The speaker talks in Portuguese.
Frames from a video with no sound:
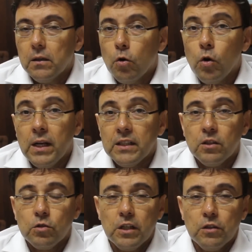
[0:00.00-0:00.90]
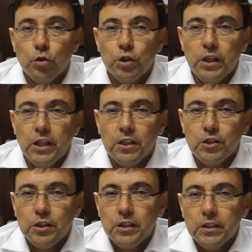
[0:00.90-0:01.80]
Com relação ao setor de
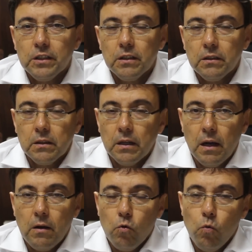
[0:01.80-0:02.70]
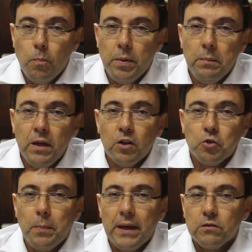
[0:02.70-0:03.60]
energia, o primeiro
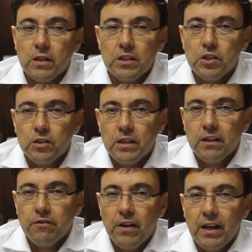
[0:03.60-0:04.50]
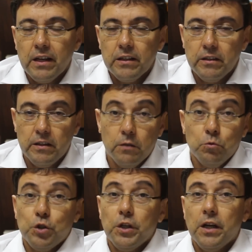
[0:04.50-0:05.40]
aspecto que a gente tem que falar em
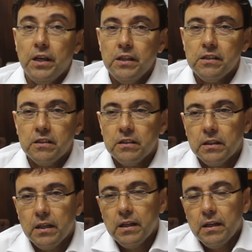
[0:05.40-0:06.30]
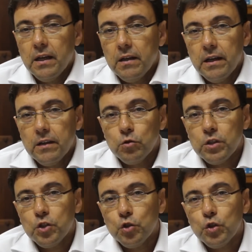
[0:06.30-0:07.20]
termos de crise é no
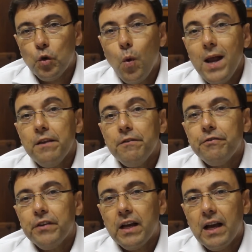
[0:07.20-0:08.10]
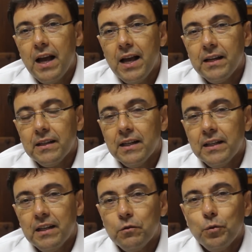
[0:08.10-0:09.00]
sentido de qualificar
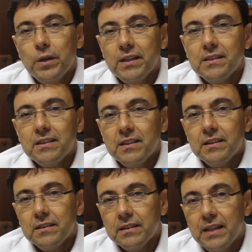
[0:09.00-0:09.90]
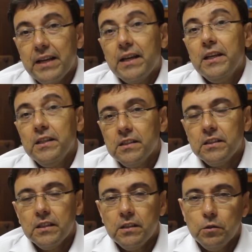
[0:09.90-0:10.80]
a natureza da
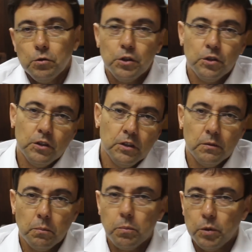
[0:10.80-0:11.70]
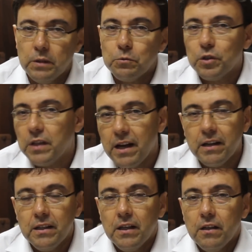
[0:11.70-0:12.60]
crise que hoje podemos
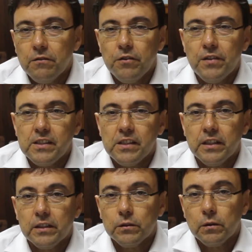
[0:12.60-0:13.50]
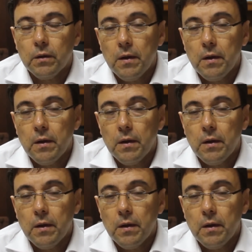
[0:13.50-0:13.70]
estar vivenciando.